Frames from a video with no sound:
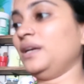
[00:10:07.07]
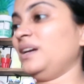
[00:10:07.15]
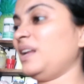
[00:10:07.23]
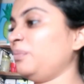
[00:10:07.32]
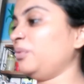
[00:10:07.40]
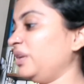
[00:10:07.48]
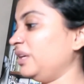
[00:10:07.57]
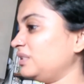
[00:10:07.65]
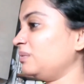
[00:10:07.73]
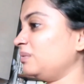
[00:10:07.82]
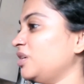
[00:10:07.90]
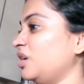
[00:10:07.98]
अगर आपको नहीं
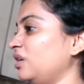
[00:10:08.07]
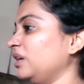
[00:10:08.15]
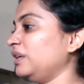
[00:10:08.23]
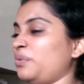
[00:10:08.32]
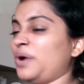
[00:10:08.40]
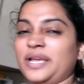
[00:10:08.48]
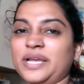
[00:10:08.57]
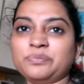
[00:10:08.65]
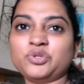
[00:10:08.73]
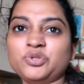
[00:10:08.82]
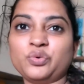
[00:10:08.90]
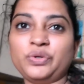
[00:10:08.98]
समझा होगा कि वाई आई
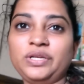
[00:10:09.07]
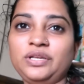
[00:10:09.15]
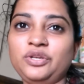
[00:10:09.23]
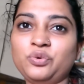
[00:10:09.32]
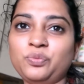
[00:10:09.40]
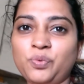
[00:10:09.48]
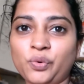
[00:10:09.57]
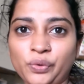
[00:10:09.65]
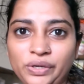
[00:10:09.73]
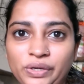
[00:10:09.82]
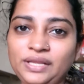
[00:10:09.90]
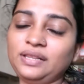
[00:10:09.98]
एम शोइंग यू
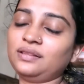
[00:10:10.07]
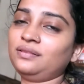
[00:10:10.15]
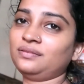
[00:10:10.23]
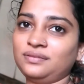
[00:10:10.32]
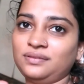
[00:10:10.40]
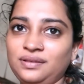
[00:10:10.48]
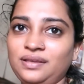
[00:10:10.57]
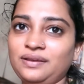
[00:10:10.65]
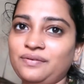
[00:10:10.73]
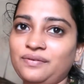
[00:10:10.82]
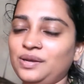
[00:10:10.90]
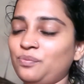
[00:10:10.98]
प्रोटीन
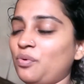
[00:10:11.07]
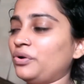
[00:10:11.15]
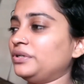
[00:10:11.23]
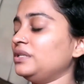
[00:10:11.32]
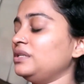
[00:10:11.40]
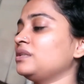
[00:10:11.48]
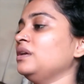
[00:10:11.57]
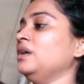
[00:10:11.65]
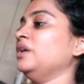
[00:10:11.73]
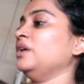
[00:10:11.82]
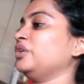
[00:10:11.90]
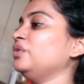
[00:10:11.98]
ये वाली बॉटल्स
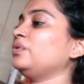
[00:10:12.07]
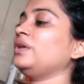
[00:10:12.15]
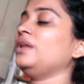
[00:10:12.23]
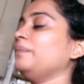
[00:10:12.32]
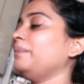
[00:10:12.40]
क्योंकि ना